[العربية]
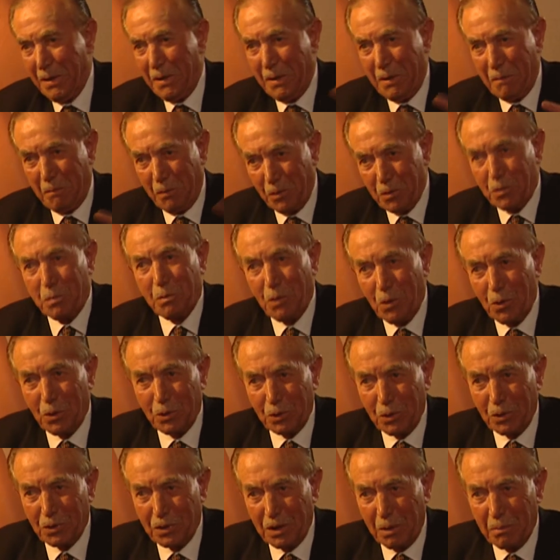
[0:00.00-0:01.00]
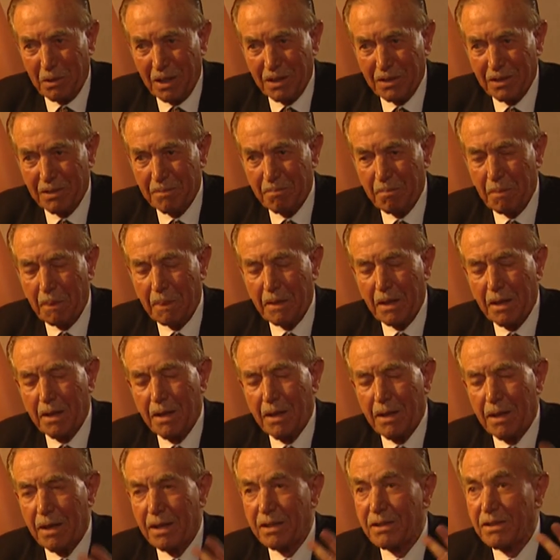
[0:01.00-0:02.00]
باسم الاردن طبعا
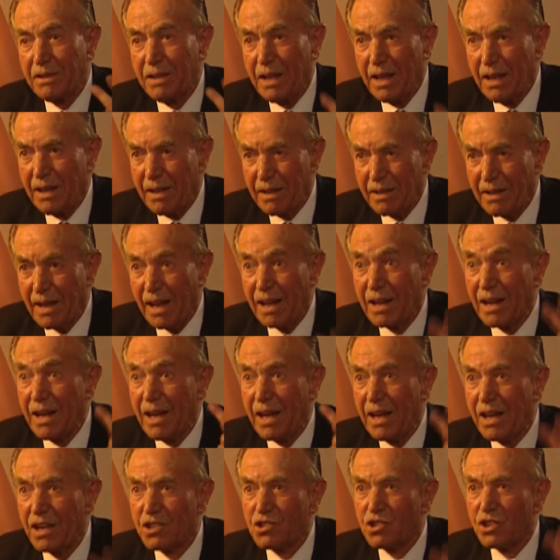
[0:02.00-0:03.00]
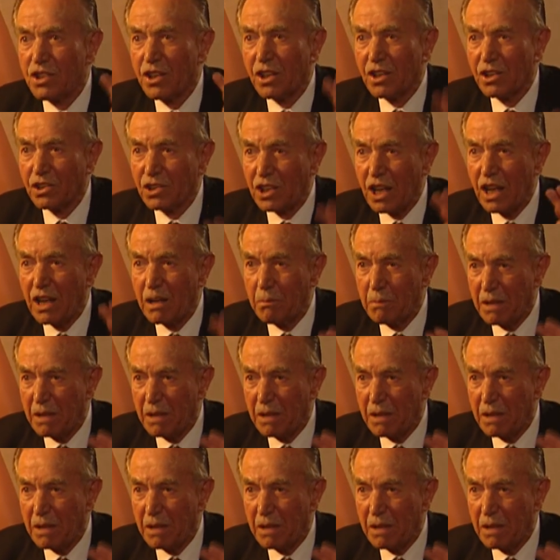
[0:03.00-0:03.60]
اثنين ان لا يجري قتال